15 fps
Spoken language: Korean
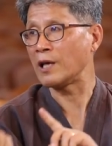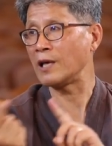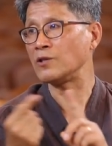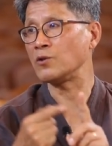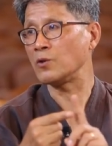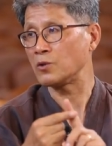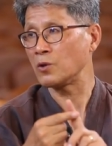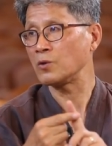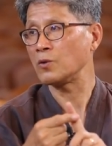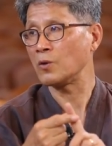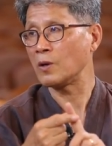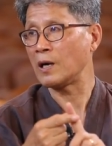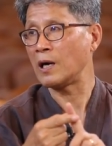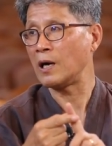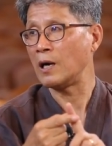개척
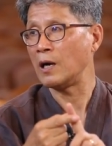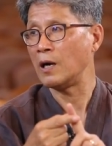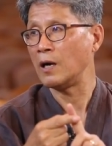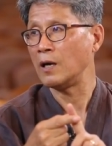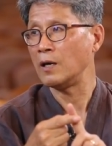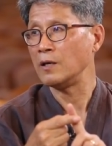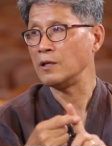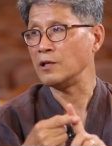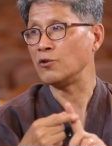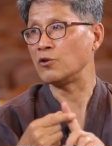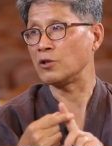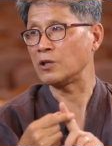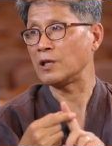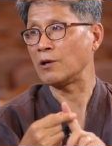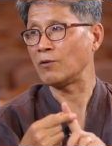선교가
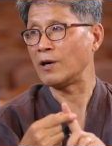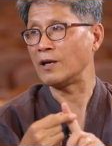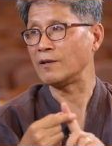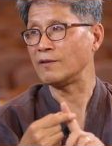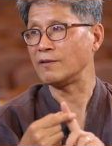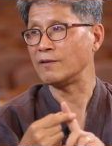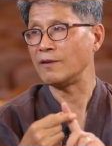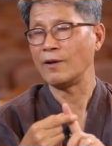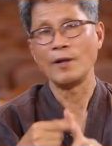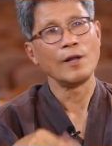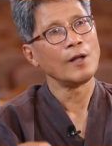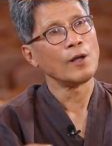이루어졌다고 하는. 네.